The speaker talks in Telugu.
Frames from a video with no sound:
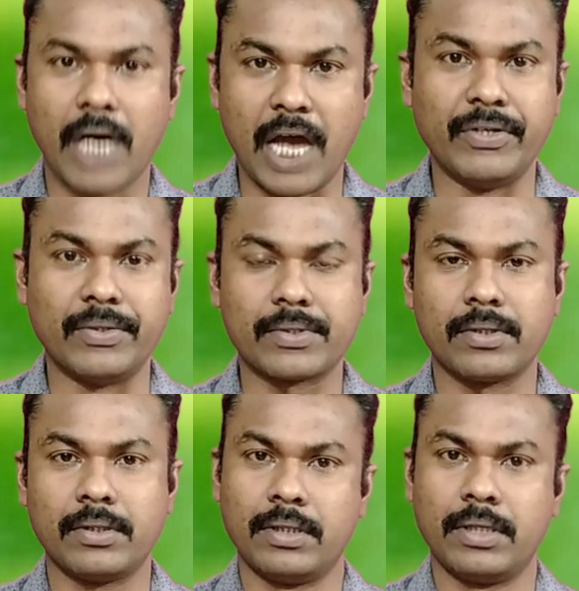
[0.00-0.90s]
హాయ్ వ్యూస్
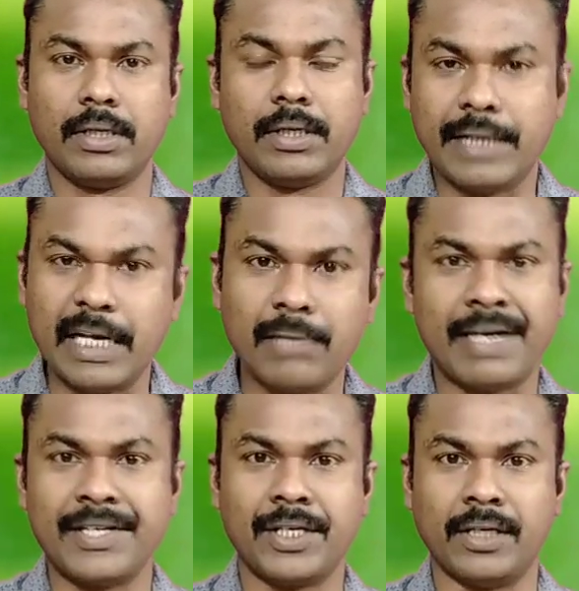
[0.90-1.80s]
నేను
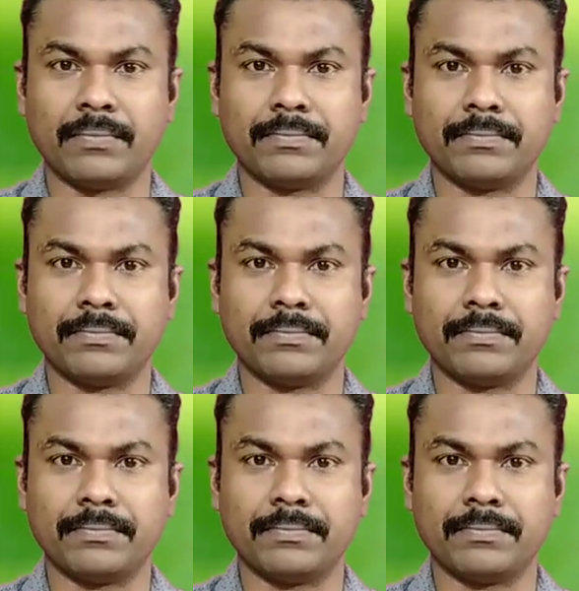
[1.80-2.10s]
మనిషిని